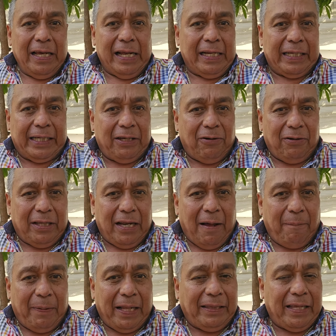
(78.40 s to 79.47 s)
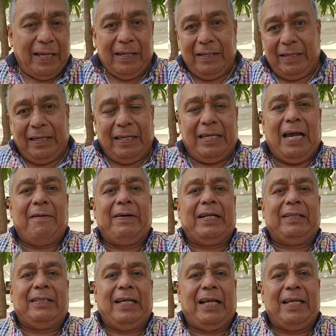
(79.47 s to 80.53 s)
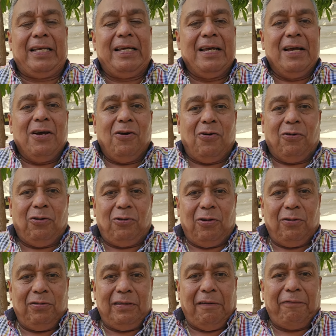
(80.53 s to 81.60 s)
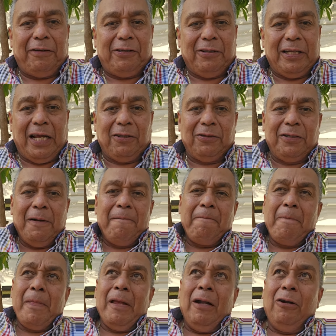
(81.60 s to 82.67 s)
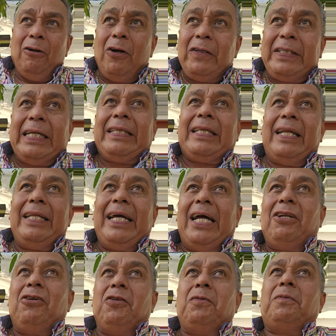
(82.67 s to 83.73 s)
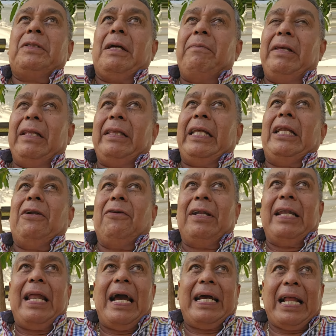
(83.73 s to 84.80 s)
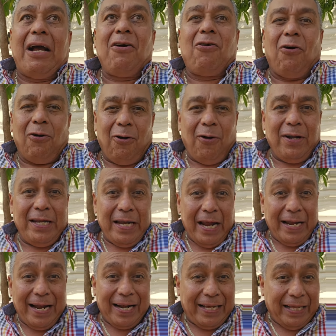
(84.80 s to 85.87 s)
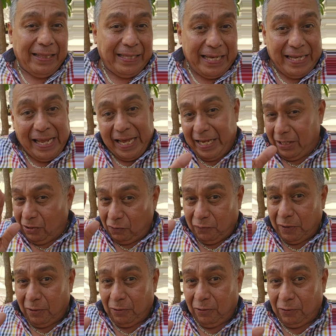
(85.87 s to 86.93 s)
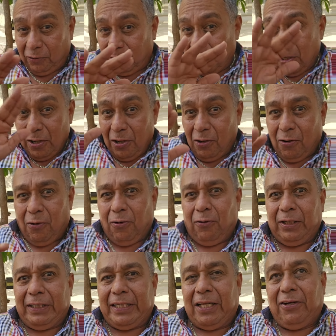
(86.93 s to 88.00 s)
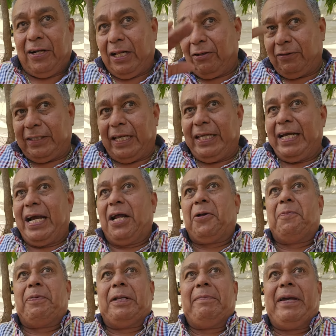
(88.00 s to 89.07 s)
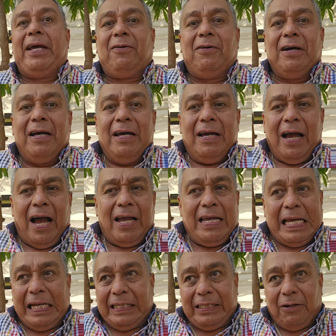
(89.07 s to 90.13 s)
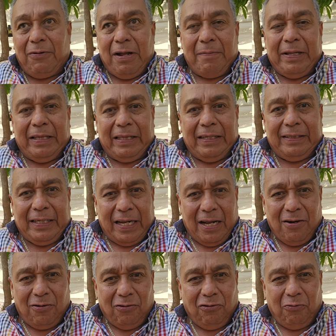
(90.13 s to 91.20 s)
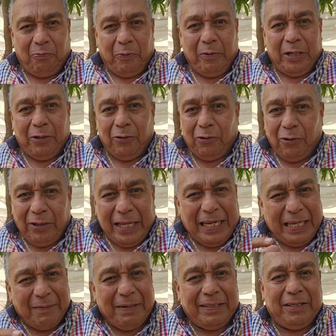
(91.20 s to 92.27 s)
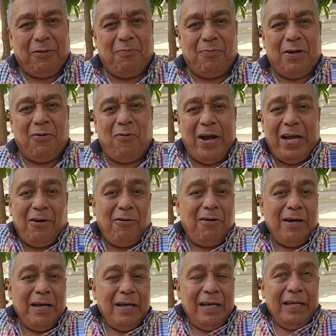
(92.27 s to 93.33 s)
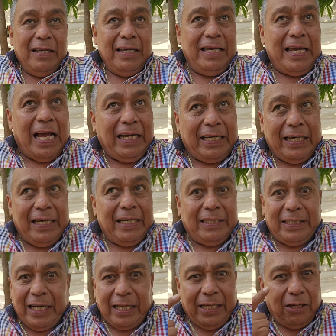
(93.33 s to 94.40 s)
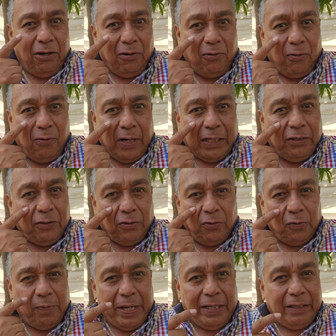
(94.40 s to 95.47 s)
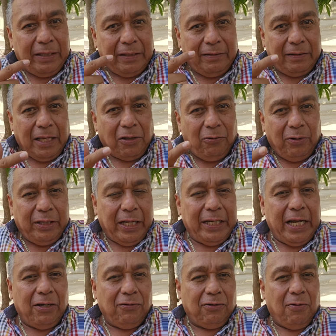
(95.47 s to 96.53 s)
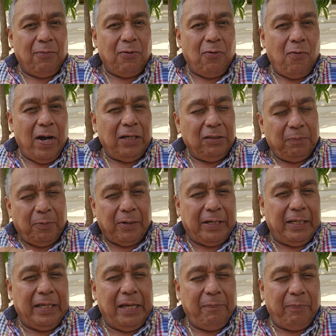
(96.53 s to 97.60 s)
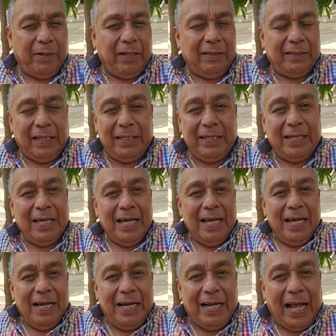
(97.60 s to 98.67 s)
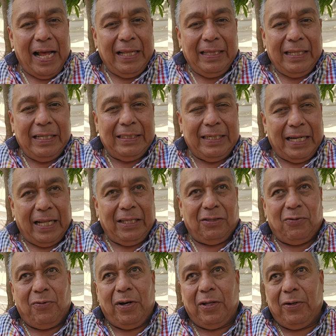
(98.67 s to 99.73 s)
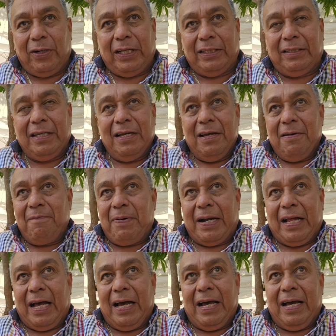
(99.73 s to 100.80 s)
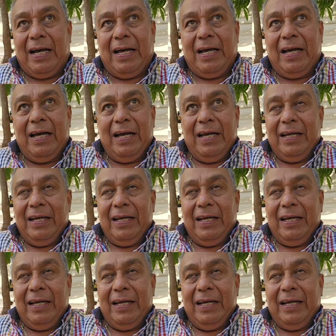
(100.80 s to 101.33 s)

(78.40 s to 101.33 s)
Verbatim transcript: el río de la Plata y ya van a estar ahí con todos sus aficionados. Los italianos también tienen una gran colonia en Argentina, ellos fueron los colonizadores, los que llegaron primero. Ahí seguramente estarán con su público. Total que va a ser un buen juego y hay que echarle el ojo a estos sub-20, tanto italianos como uruguayos, porque de ahí pueden salir grandes, grandes jugadores para